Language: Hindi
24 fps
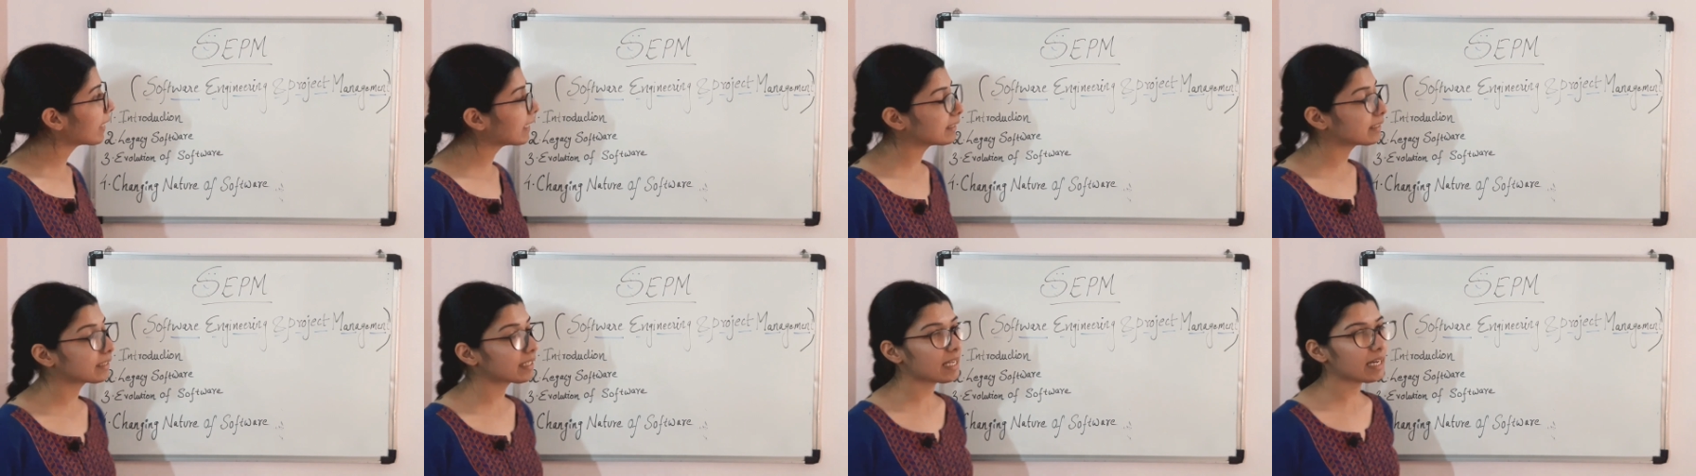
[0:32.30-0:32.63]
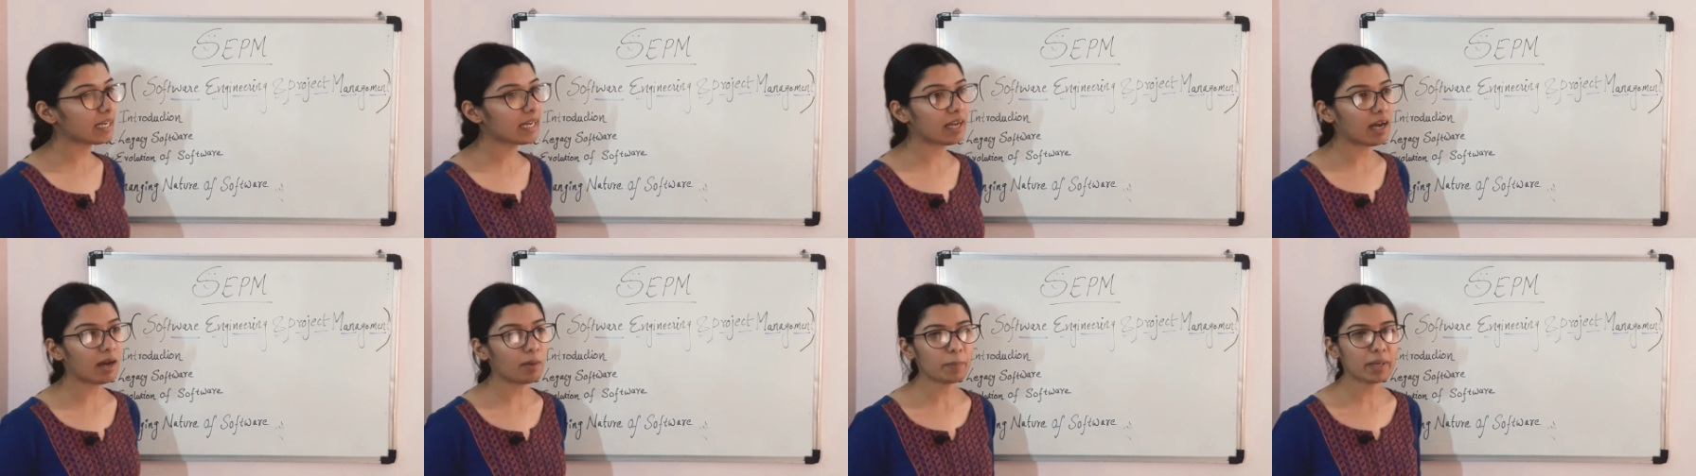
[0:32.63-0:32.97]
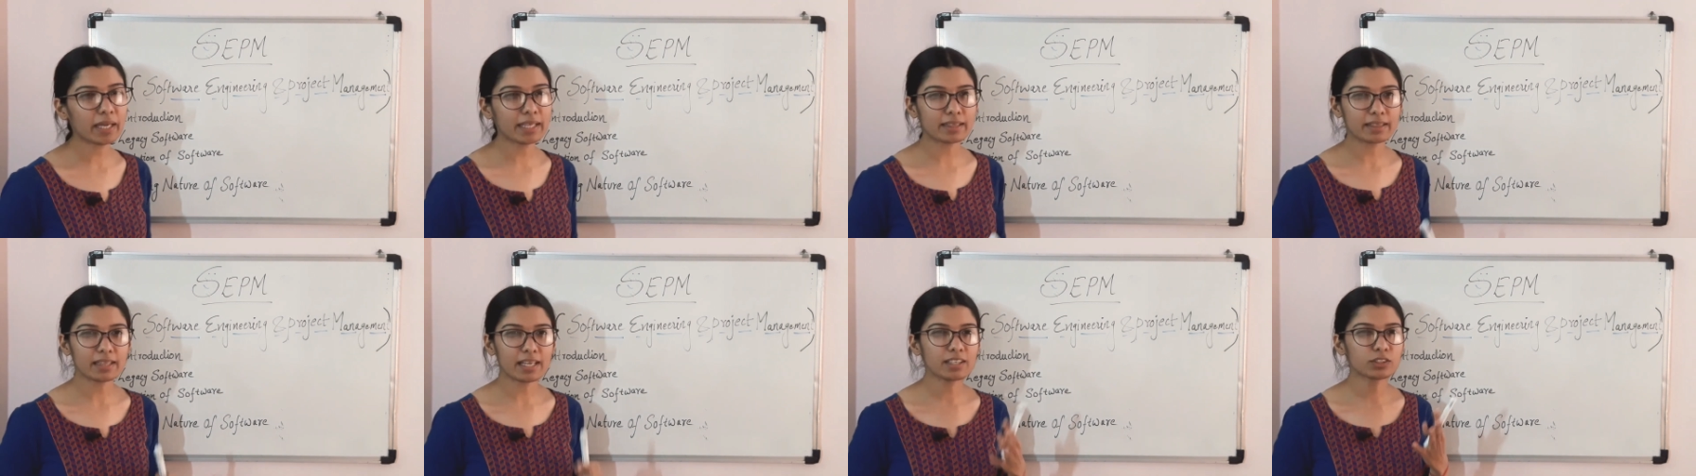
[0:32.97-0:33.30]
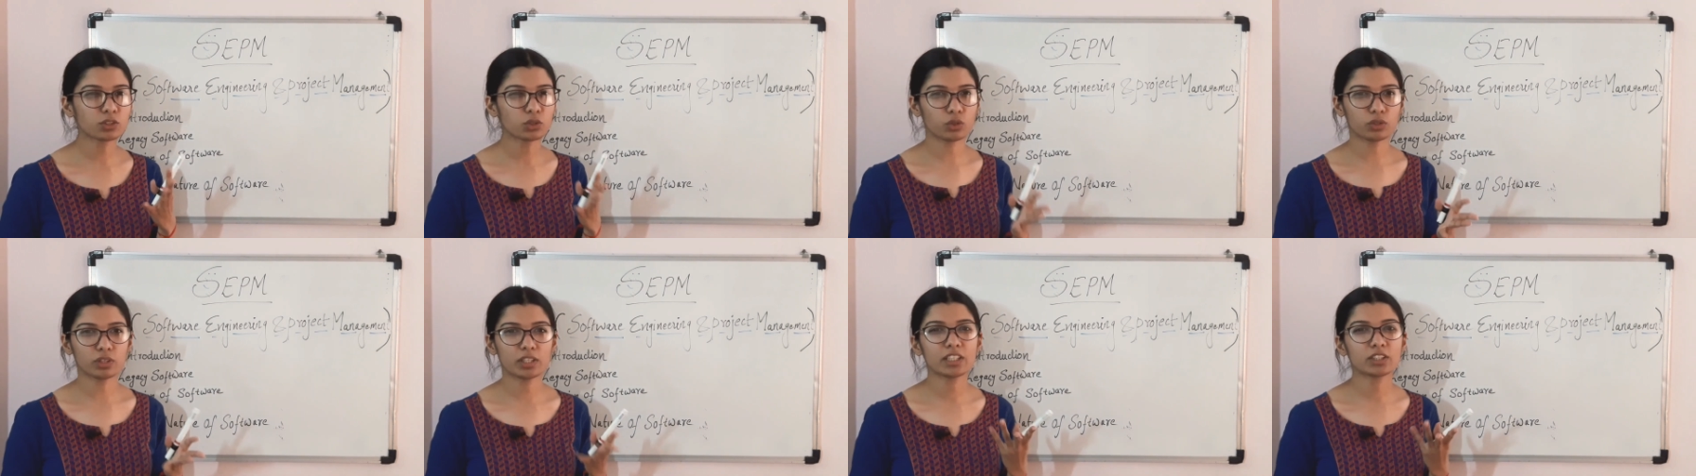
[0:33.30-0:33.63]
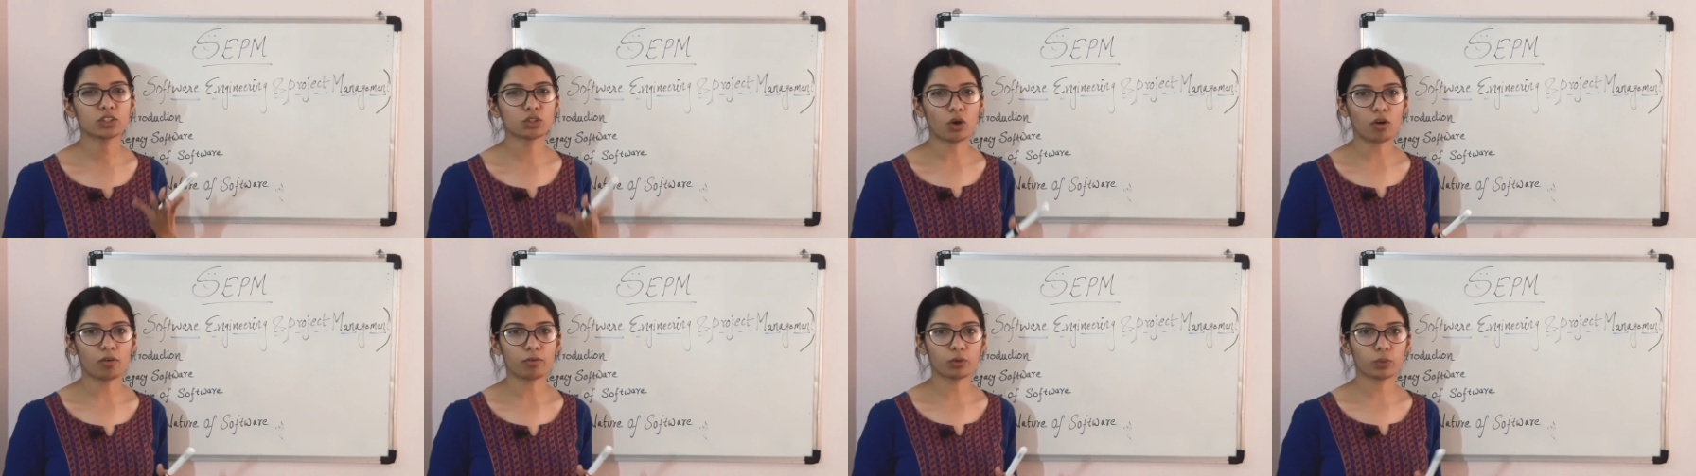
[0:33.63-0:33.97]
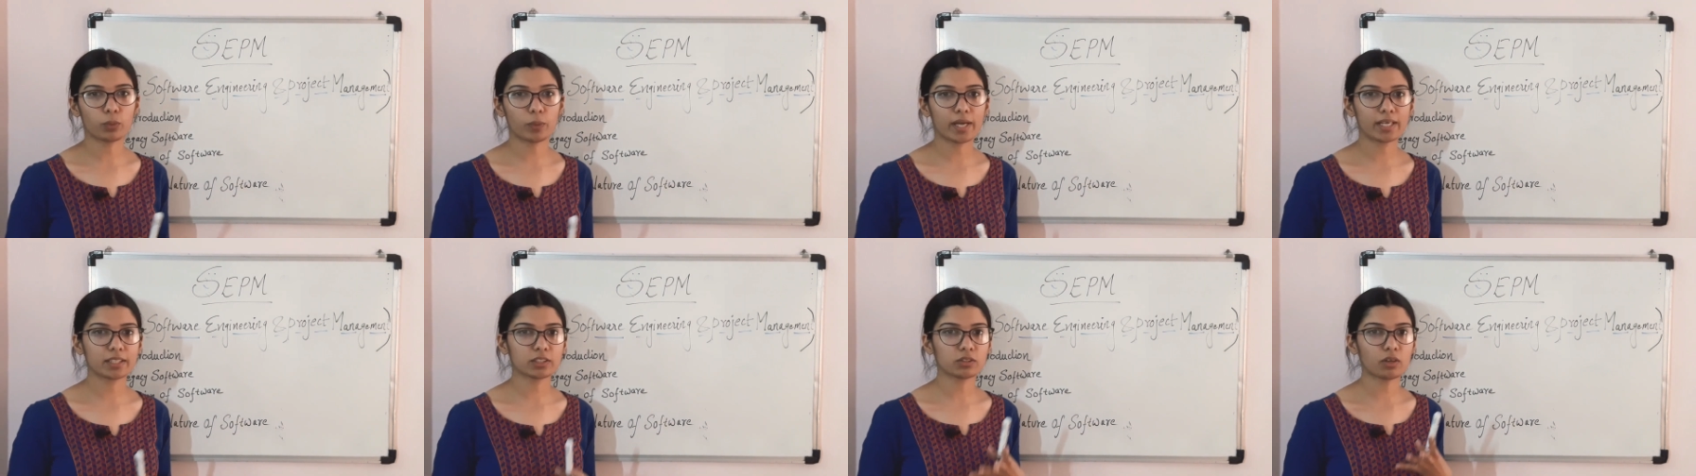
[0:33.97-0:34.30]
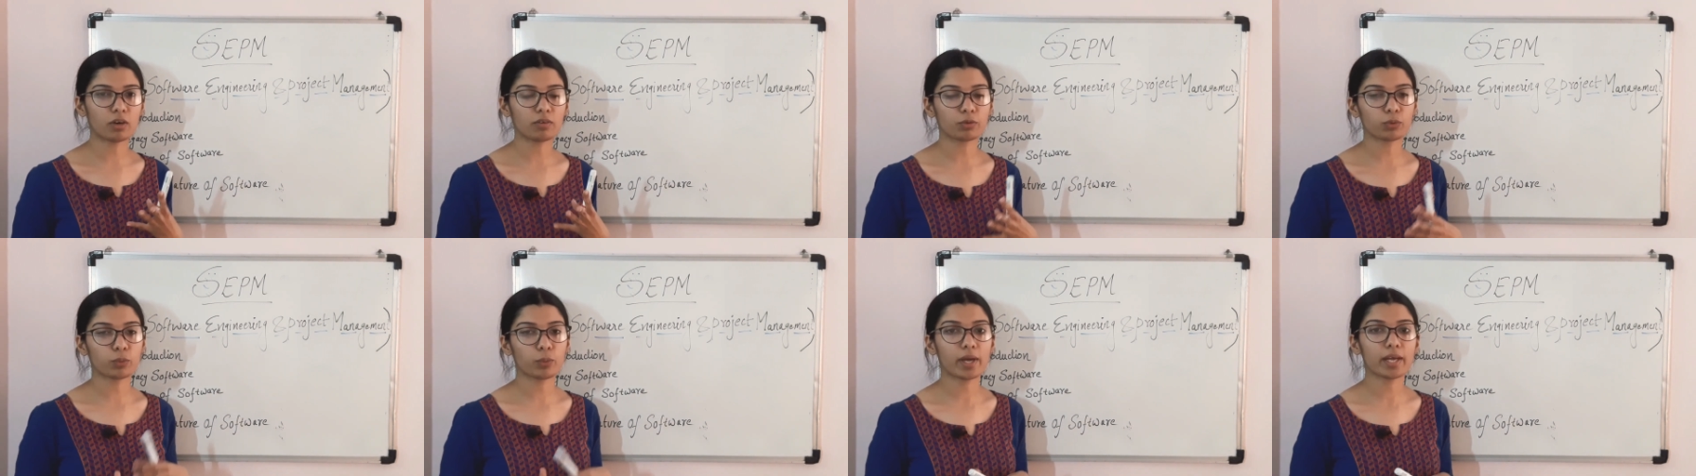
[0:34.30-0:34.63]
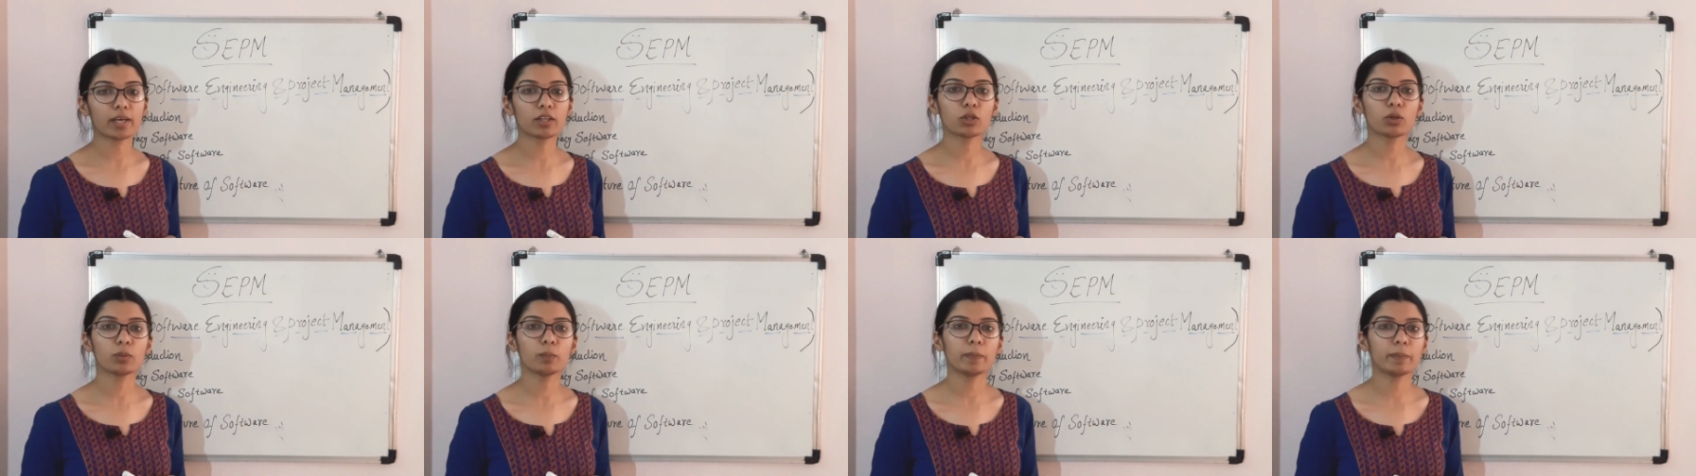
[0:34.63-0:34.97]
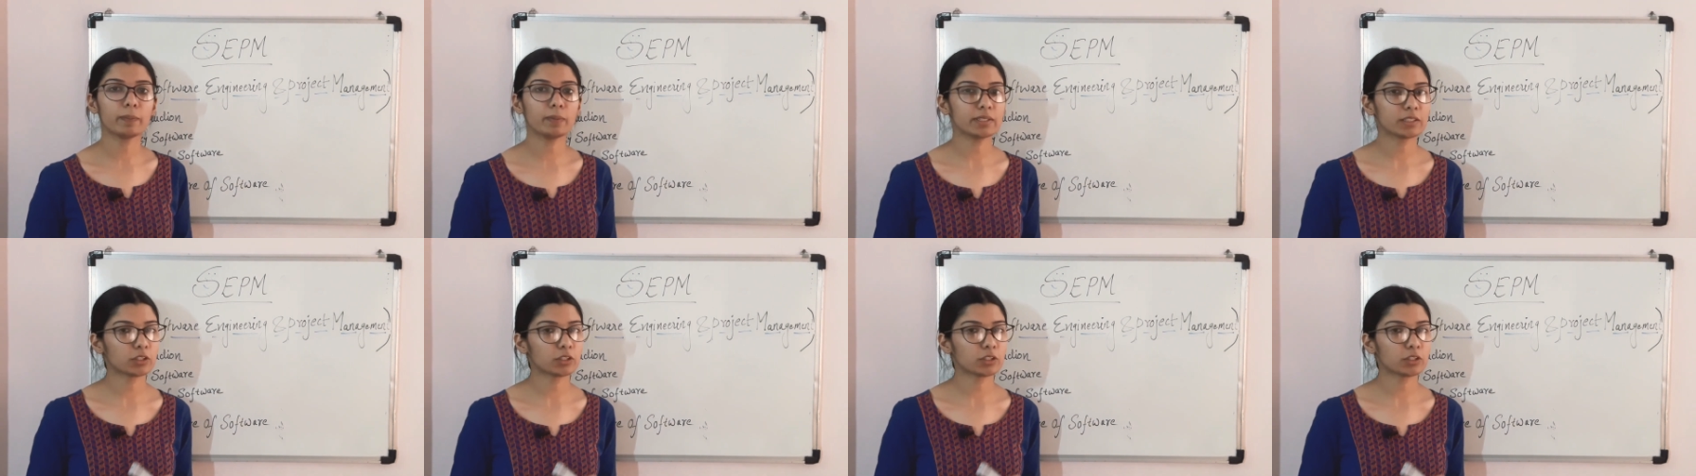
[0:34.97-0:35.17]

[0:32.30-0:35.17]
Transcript: बेसिकली हम इतना सुनते हैं सॉफ्टवेयर सॉफ्टवेयर तो